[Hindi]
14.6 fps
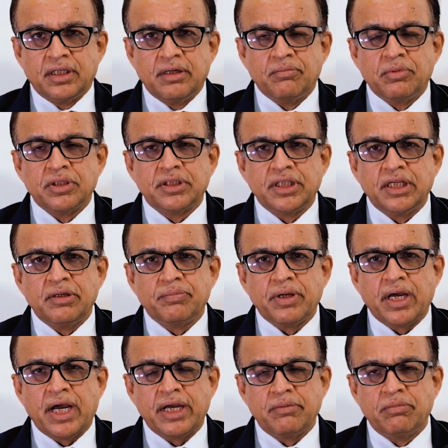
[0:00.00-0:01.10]
नंबर तीन पे
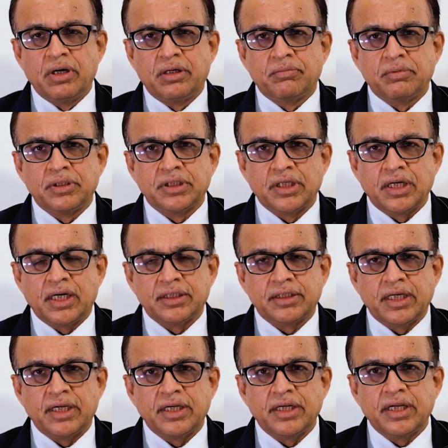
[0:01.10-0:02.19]
हाई ब्लड प्रेशर आता
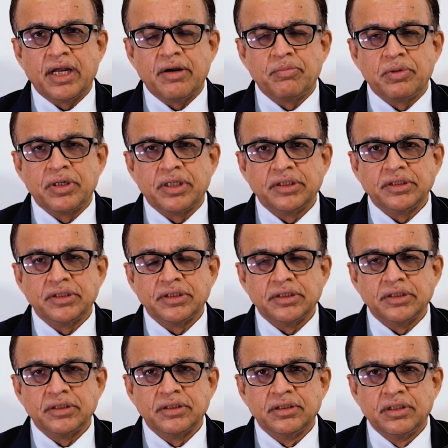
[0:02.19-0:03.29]
है यानी
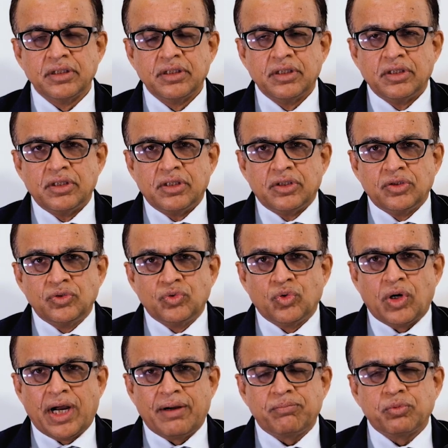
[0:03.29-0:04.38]
हाइपरटेंशन तो
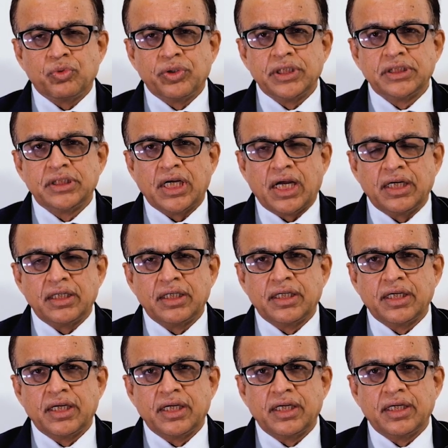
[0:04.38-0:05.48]
आपको ये जान
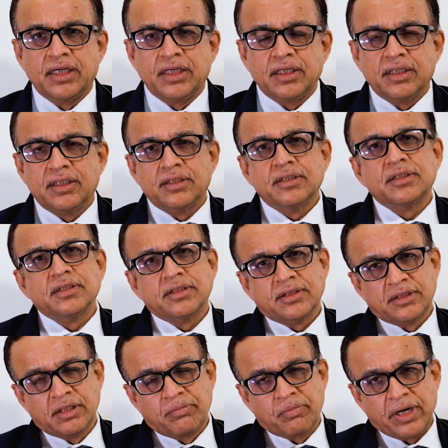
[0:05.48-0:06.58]
के
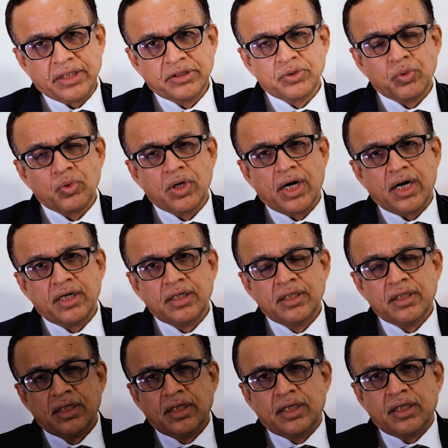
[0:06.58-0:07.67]
सरप्राइज होगा
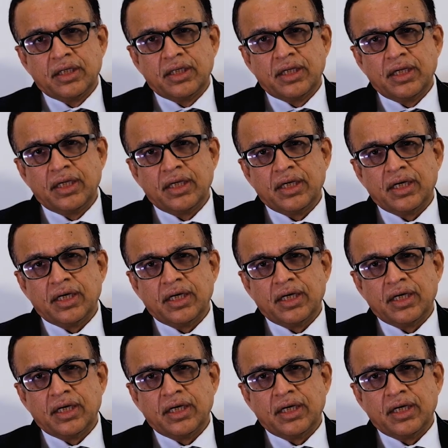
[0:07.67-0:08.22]
कि